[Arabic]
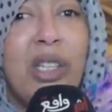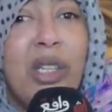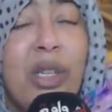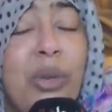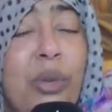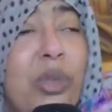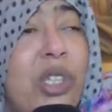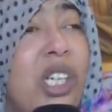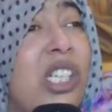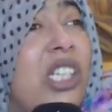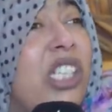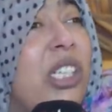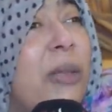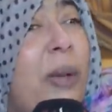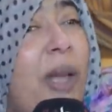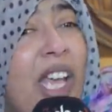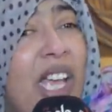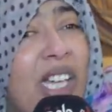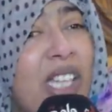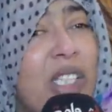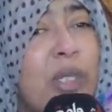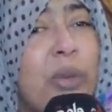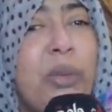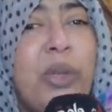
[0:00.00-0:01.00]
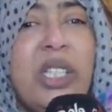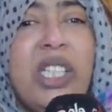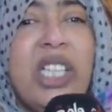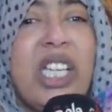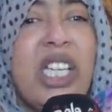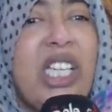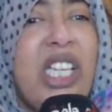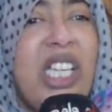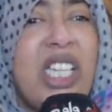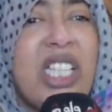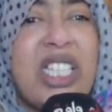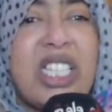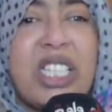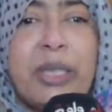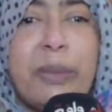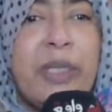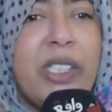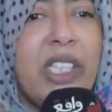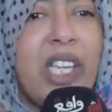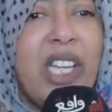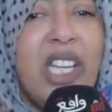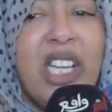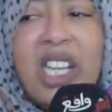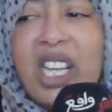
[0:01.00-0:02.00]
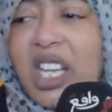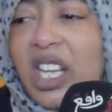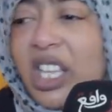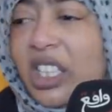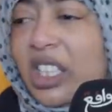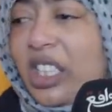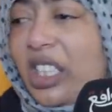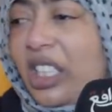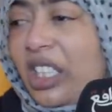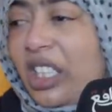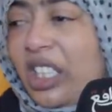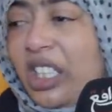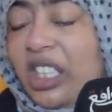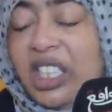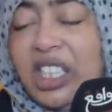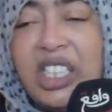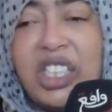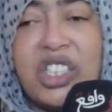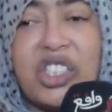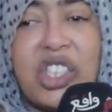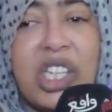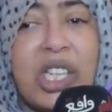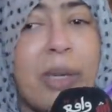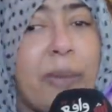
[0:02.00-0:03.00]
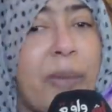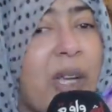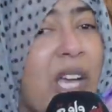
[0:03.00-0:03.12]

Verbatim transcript: ولا اللي بحالي هو اللي غيحس بيا اللي جرب